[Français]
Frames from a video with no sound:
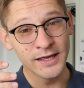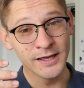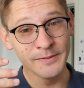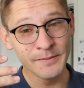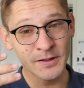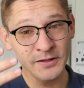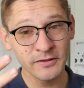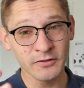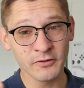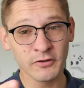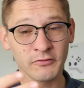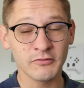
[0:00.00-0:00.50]
Et
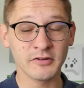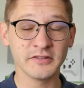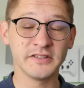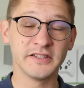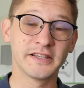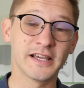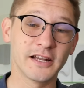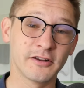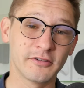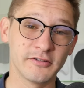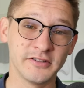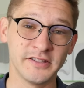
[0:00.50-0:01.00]
maintenant voici
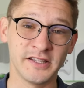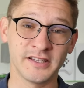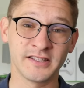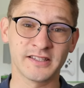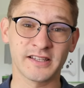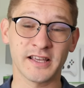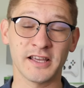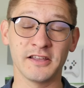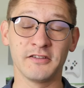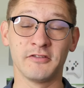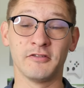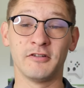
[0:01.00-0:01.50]
quelques
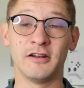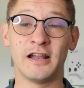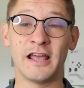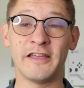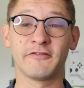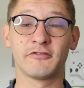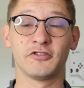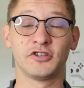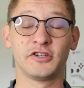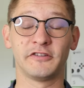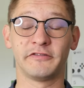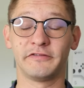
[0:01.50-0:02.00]
extraits de live
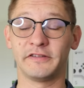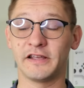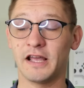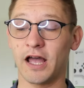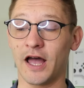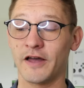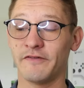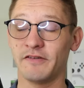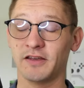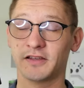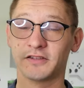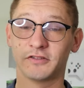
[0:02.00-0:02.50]
que j'ai fait
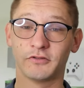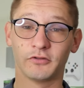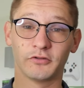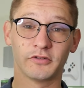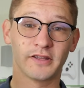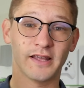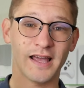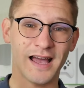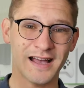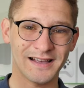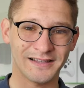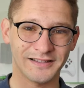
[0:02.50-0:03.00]
avec ce
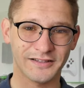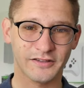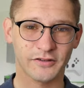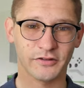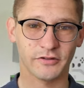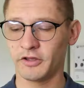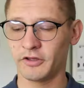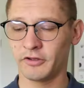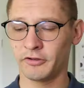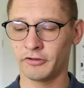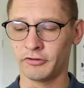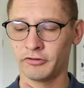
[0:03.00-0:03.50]
casque,
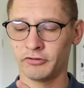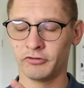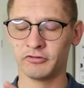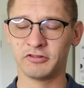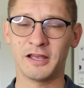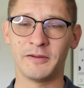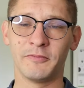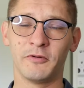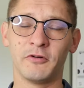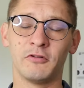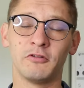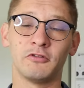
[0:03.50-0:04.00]
euh,
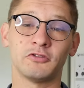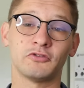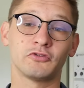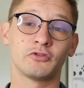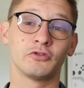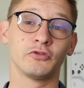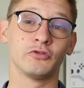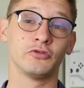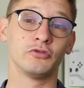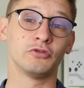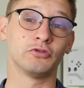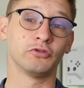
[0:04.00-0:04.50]
notamment lorsque
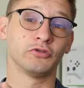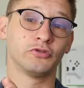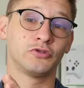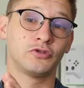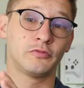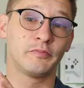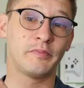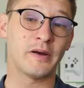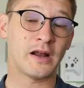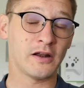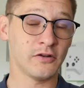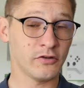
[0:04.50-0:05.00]
je
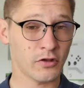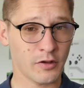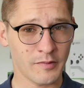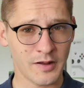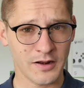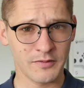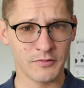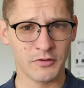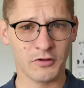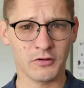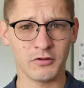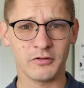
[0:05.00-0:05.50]
parle
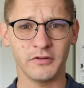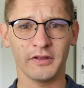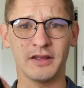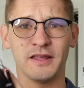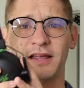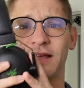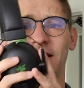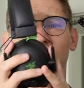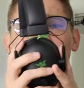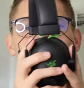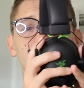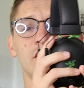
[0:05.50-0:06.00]
normalement
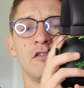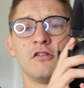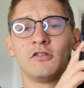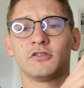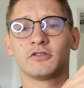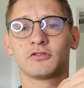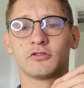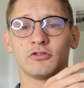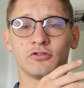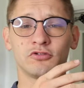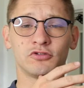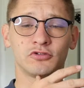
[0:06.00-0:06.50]
et
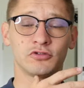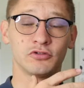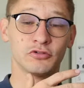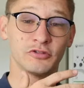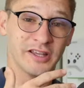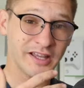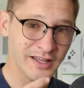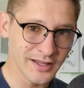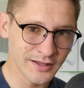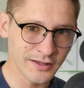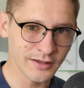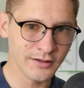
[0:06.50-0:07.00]
lorsque je
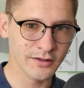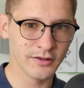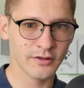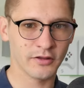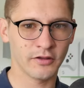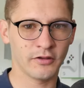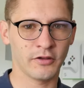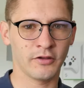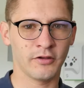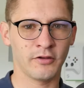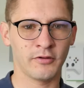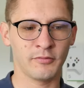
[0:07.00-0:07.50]
crie
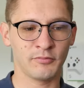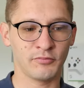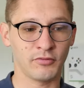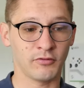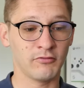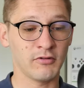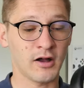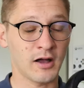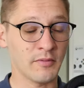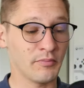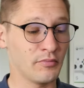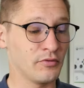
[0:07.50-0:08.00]
pour
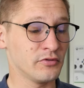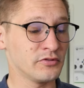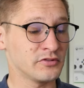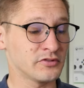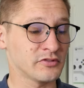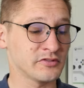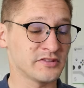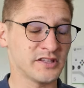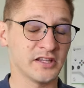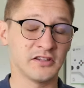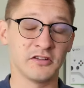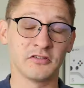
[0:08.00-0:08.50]
voir un peu ce
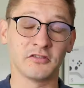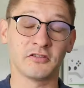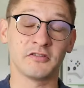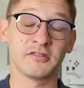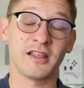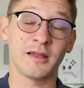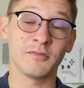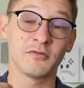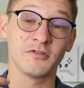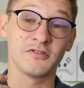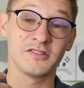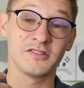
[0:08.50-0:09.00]
que ça donne en termes de